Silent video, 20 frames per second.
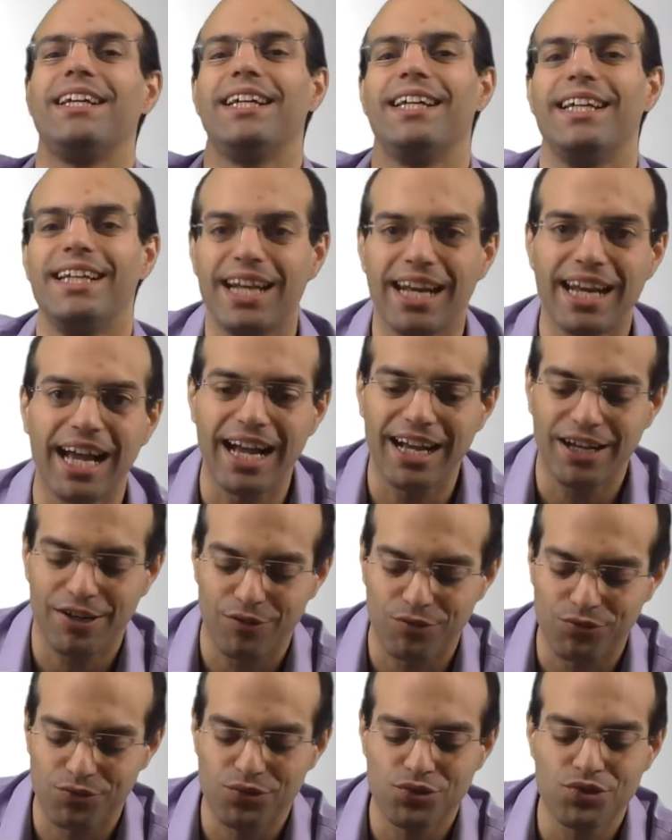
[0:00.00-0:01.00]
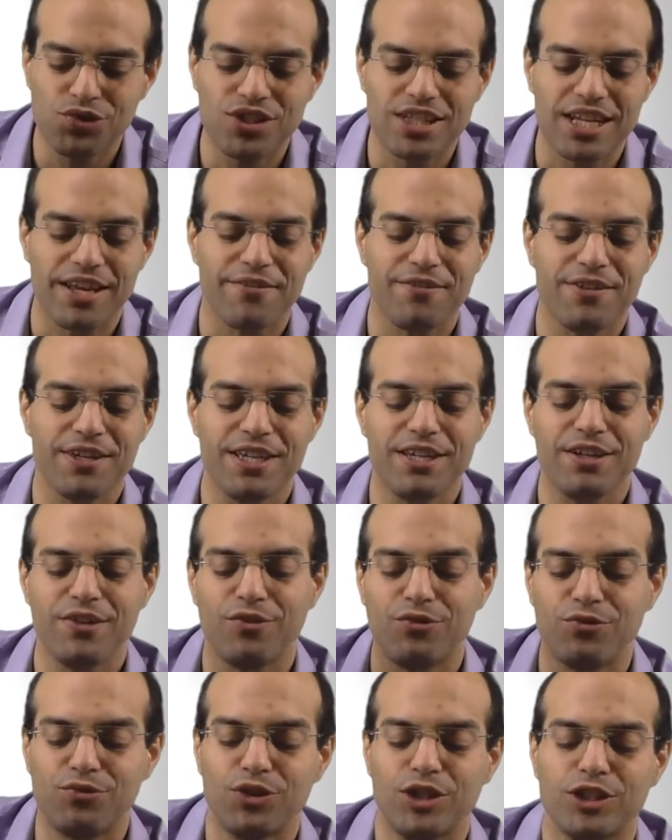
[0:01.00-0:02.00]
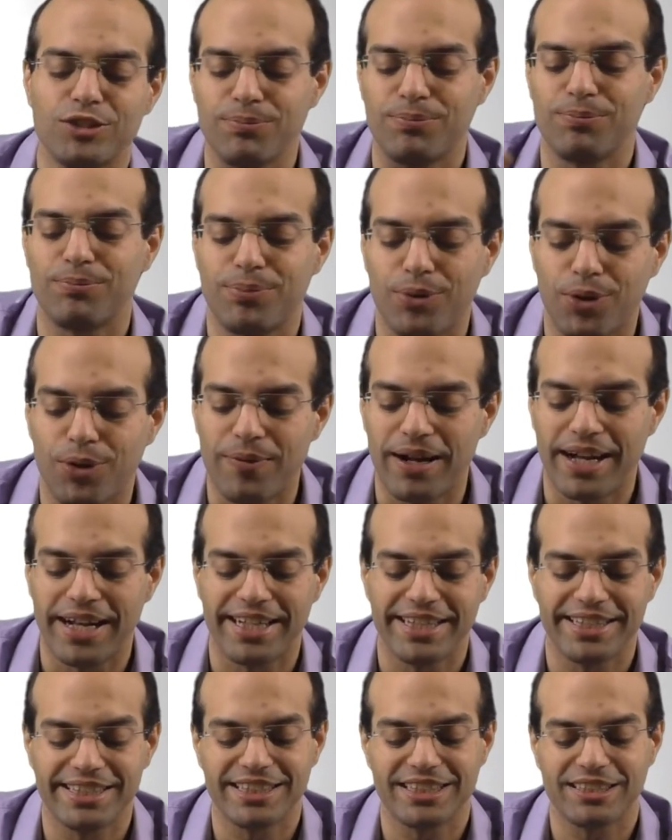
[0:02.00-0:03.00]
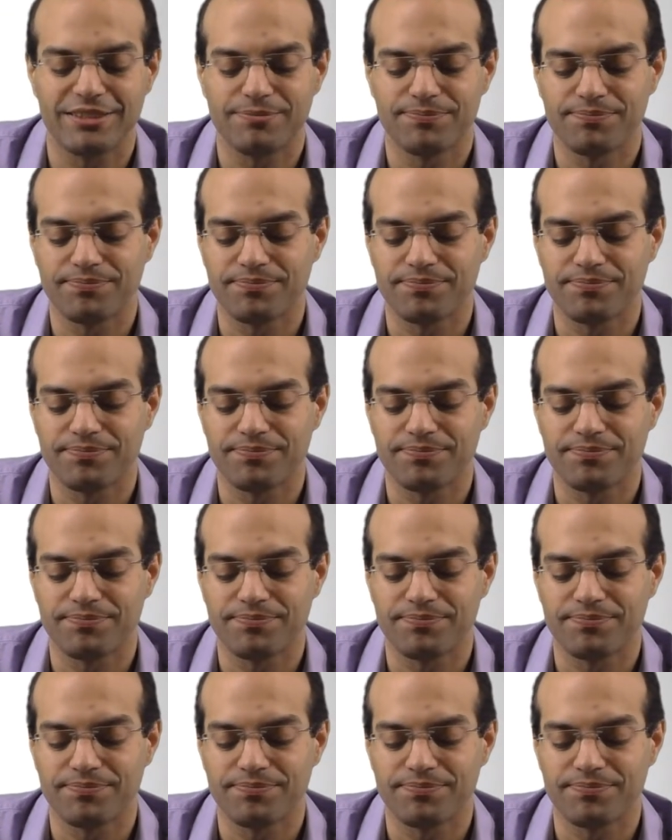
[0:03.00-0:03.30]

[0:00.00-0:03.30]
et là, vous avez votre promise.